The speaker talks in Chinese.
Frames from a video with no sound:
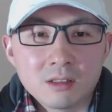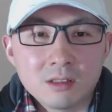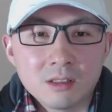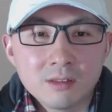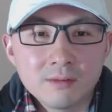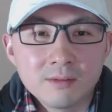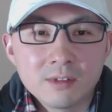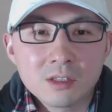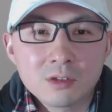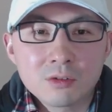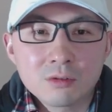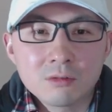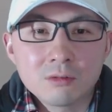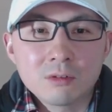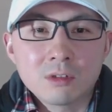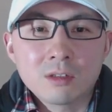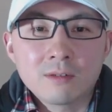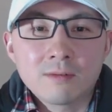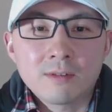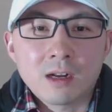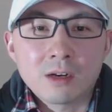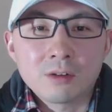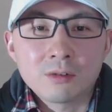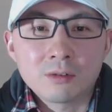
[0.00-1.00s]
因为中国的
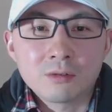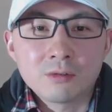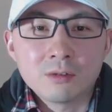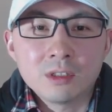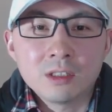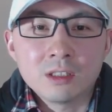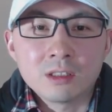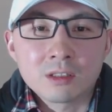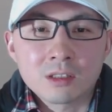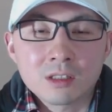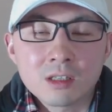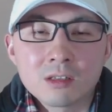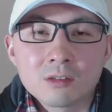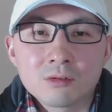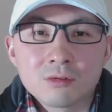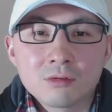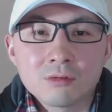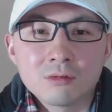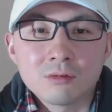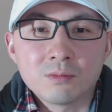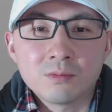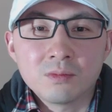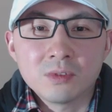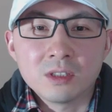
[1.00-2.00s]
法律规定，上
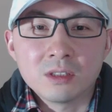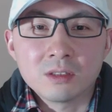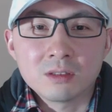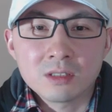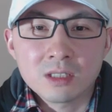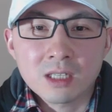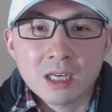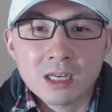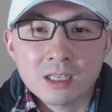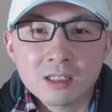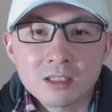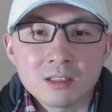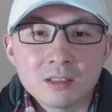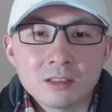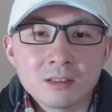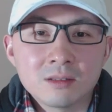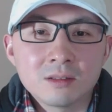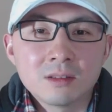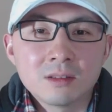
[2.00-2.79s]
诉不能加刑，